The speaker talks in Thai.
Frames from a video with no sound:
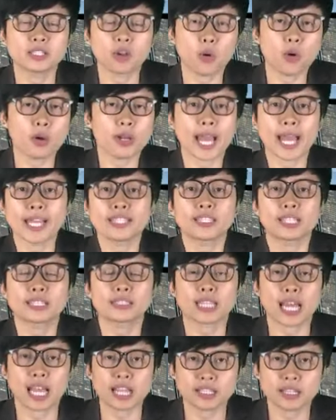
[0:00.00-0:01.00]
โครงการ
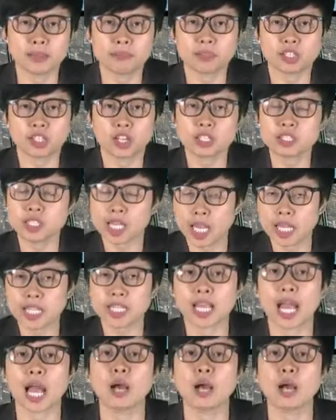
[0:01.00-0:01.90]
ต่างๆเนี่ยมันก็ใช้